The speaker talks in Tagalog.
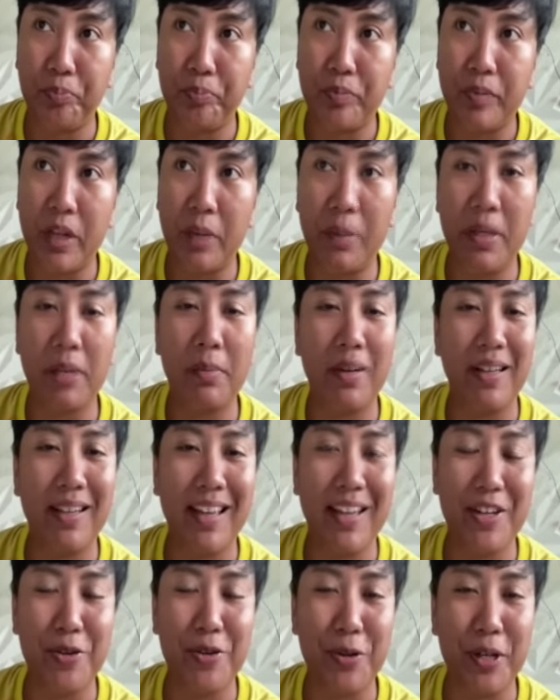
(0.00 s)
kami
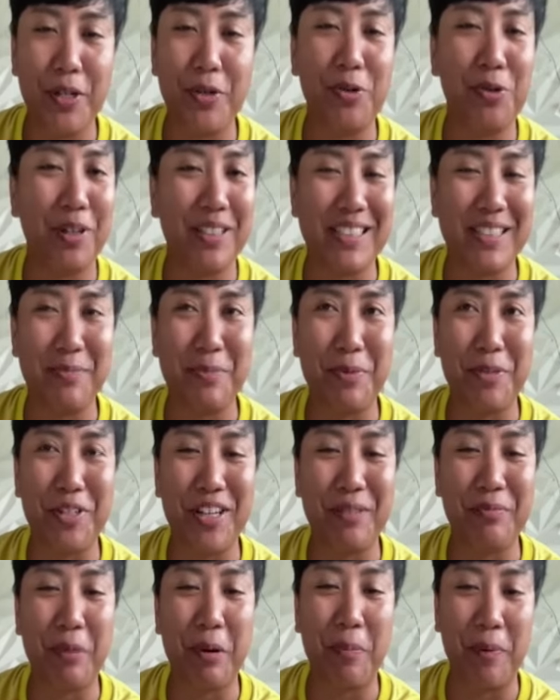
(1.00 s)
naman, ayaw, ayaw ko kasi po
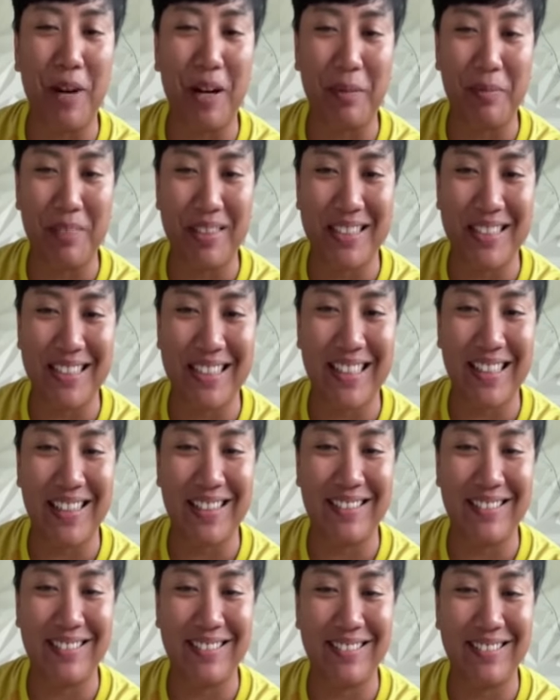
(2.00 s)
yung nagpa-promise
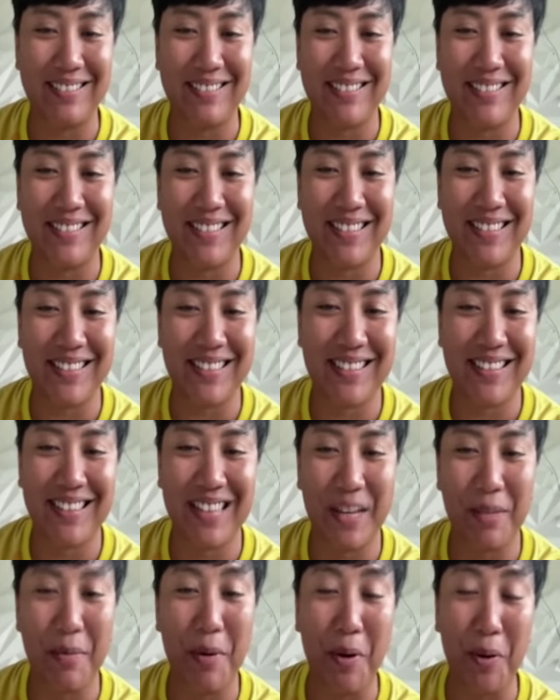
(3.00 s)
ng mm.
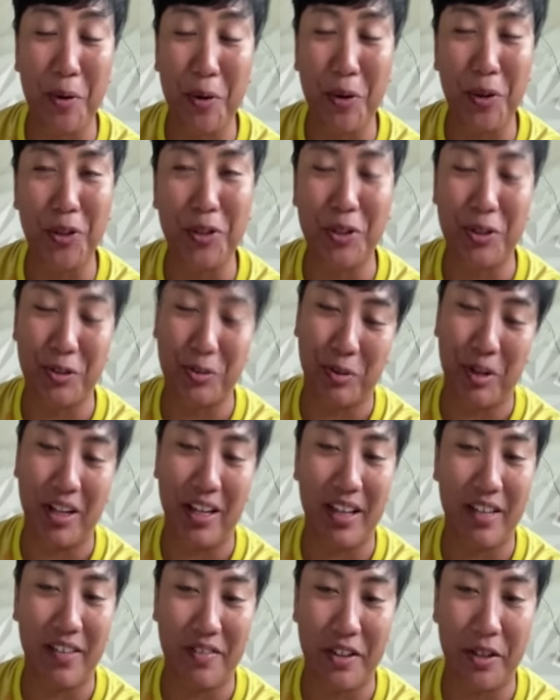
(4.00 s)
limang gold or
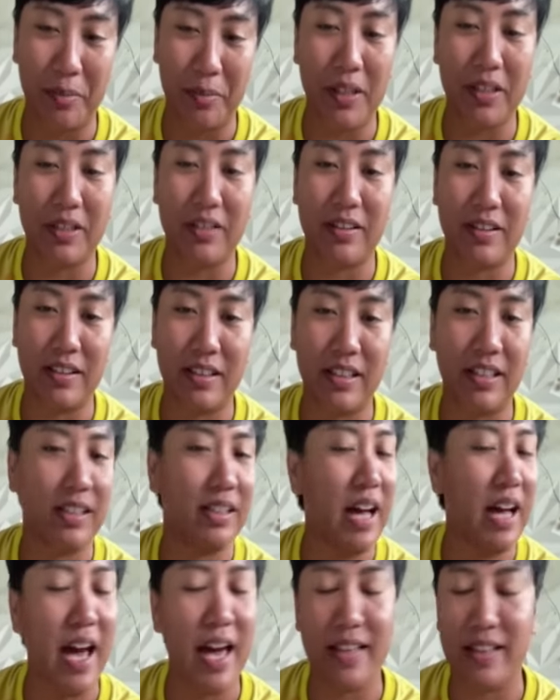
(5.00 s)
whatever. Uh. But ah. the
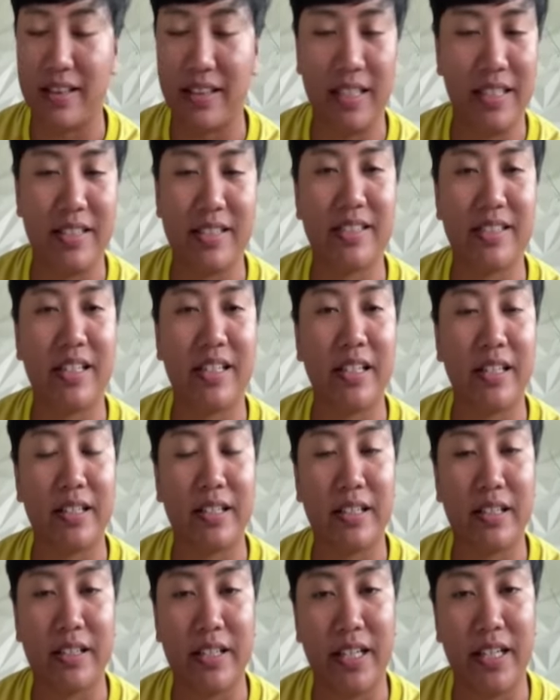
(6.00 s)
athletes
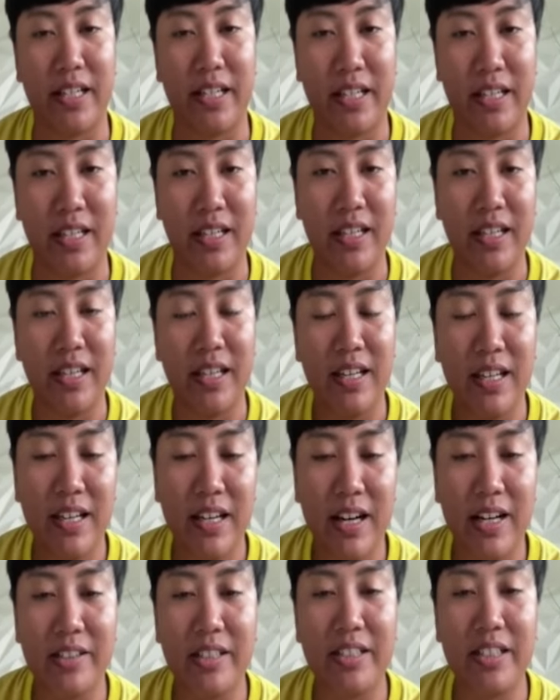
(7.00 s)
are really
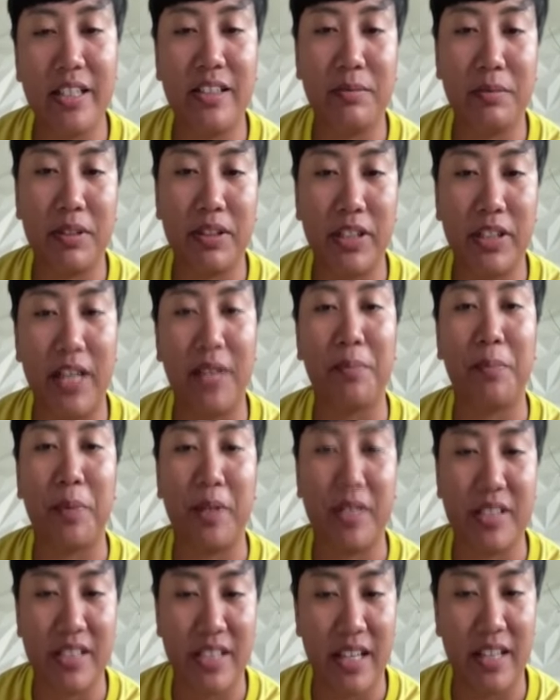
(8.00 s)
110%
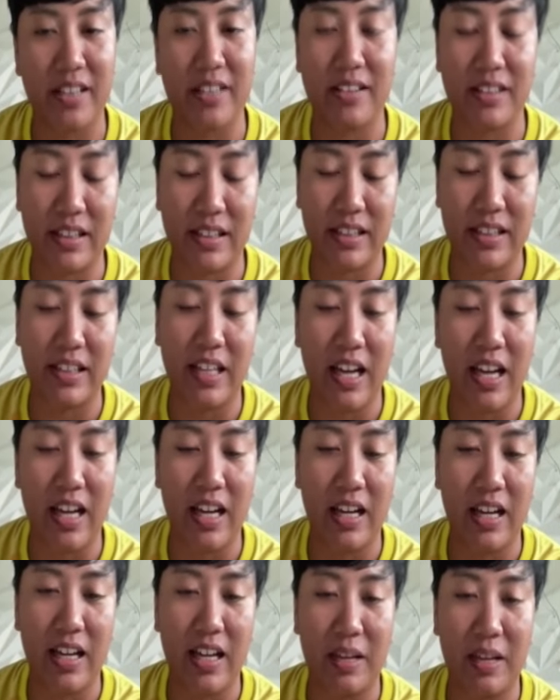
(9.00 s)

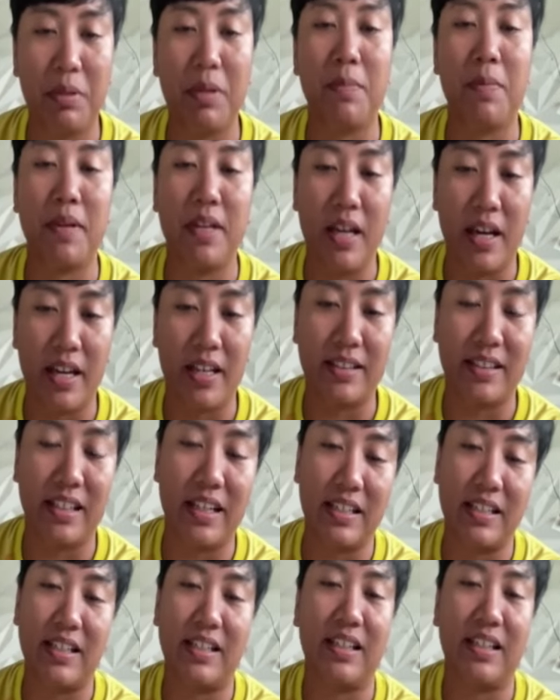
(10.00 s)
na uh, ibibigay
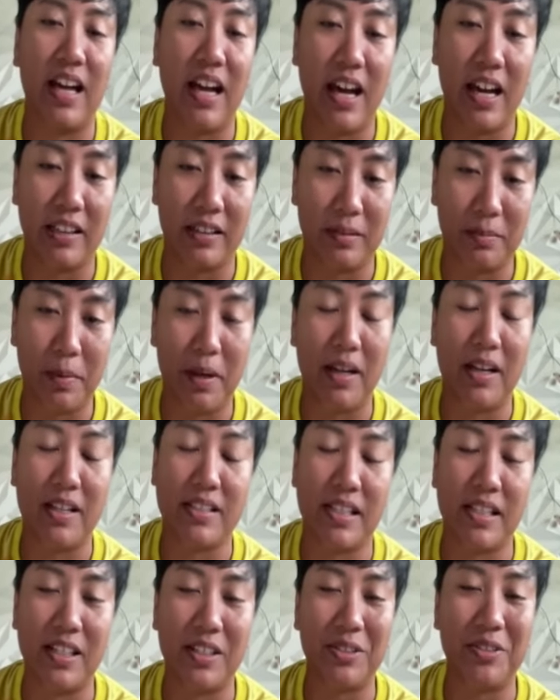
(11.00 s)
talaga ang lahat para
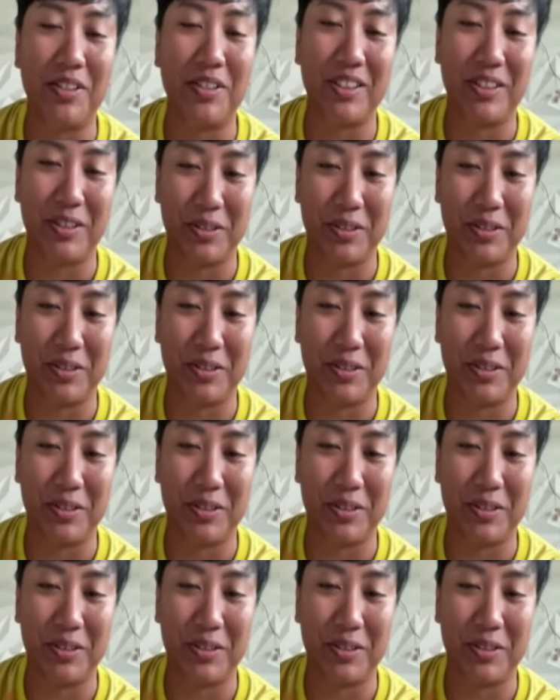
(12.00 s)
sa larong ito.